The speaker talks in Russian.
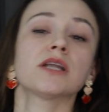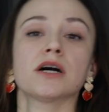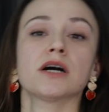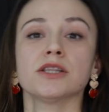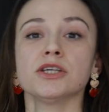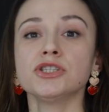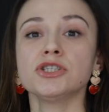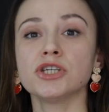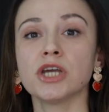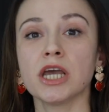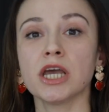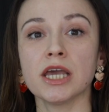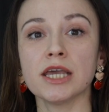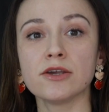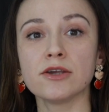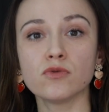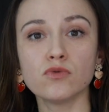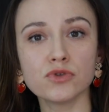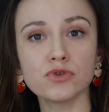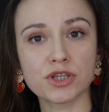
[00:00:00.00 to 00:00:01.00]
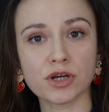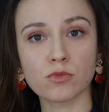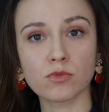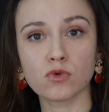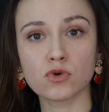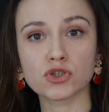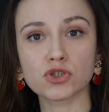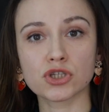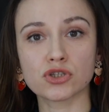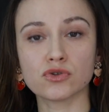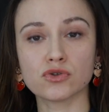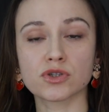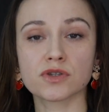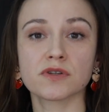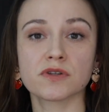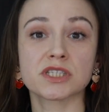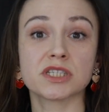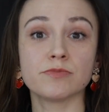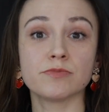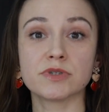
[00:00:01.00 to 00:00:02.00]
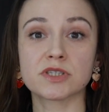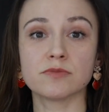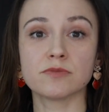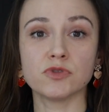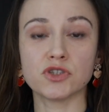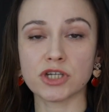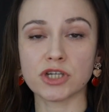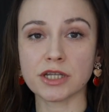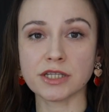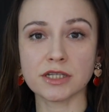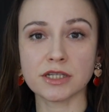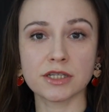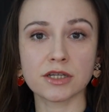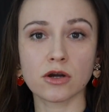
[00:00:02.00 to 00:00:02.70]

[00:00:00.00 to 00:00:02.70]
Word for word: на ночь, и утром кожа чувствовала себя замечательно,